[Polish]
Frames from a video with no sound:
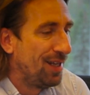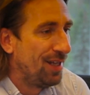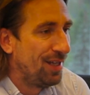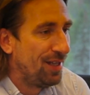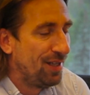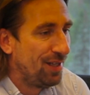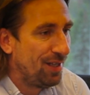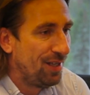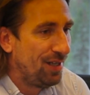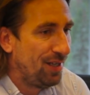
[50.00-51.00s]

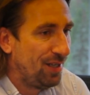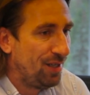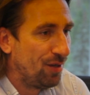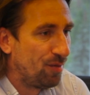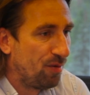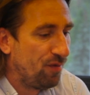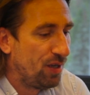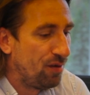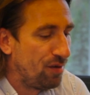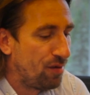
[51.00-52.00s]
e, i
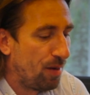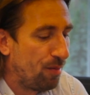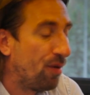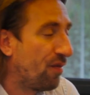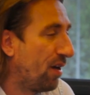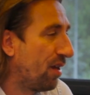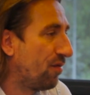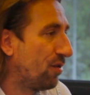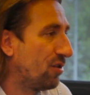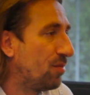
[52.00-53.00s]
odpowiednią atmosferę
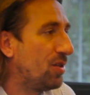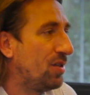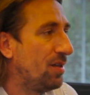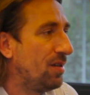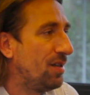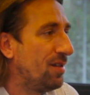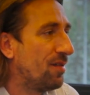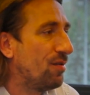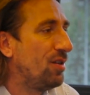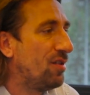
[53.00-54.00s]
stworzyć, by ci
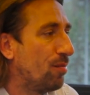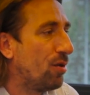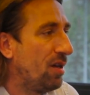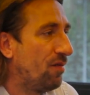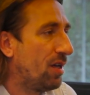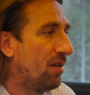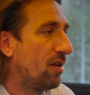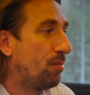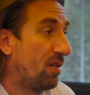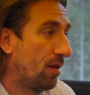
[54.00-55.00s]
zawodnicy mogli
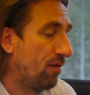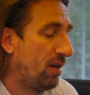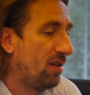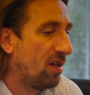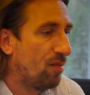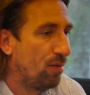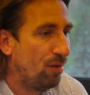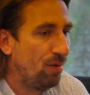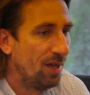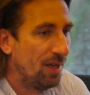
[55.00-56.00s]
wygrywać, by stanowili
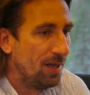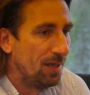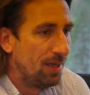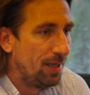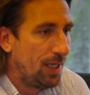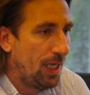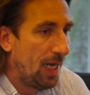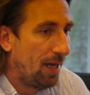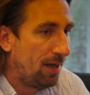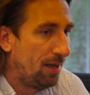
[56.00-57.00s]
zespół. E,
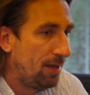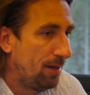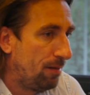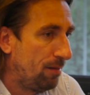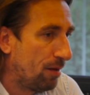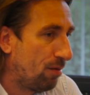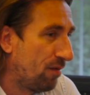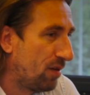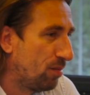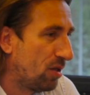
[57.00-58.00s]
ale
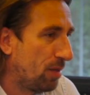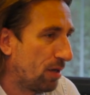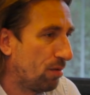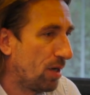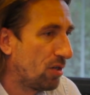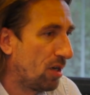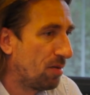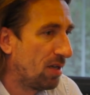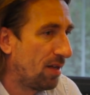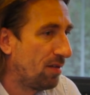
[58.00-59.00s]
akurat w tym przypadku naszej
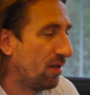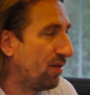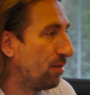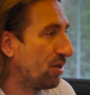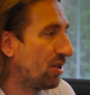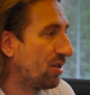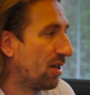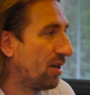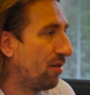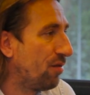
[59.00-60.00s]
reprezentacji to wiemy, że tych
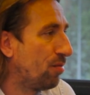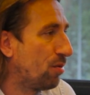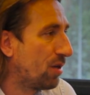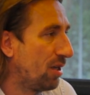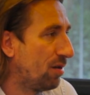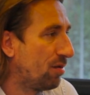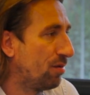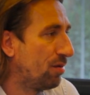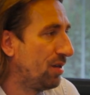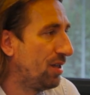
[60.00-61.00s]
trenerów już było
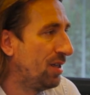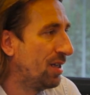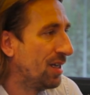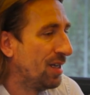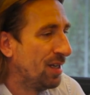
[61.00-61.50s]
kilku i